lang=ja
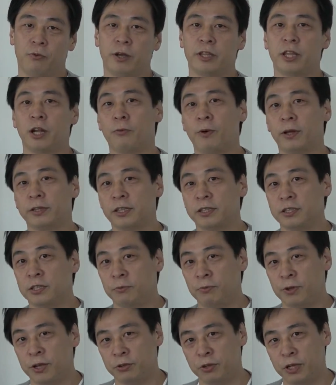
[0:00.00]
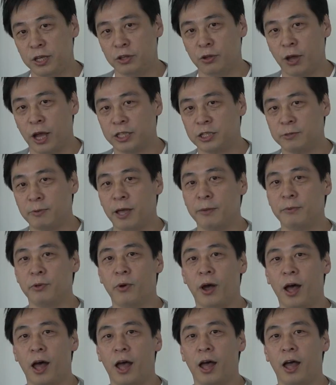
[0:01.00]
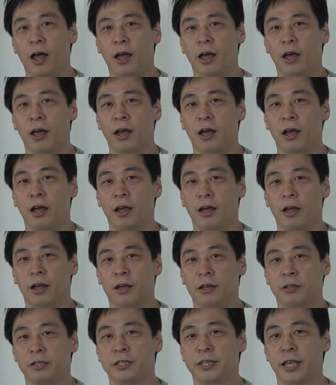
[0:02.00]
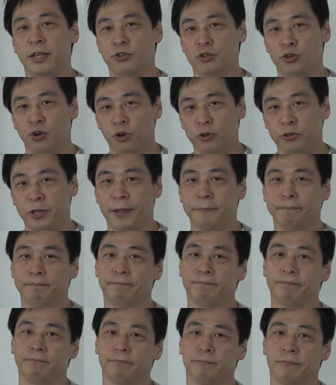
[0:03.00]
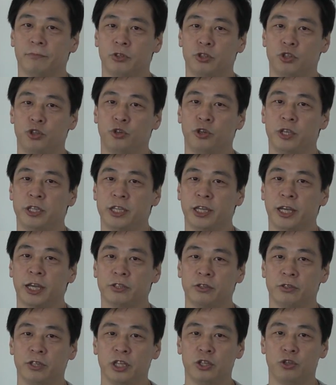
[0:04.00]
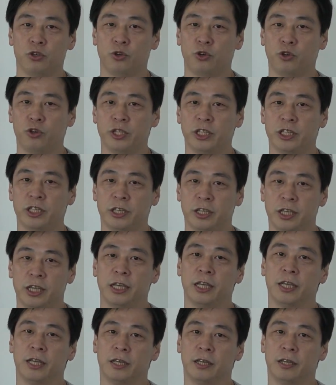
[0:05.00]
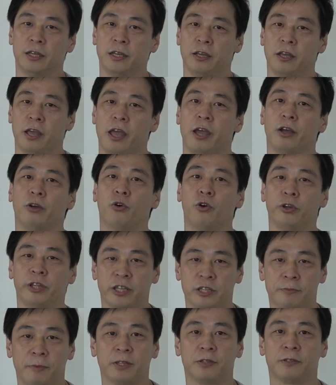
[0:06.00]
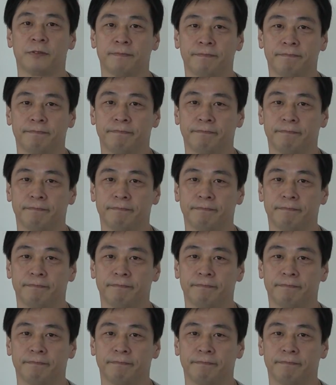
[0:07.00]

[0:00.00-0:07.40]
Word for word: ファイナルファンタジー15の発売日は2016年11月29日に変更いたします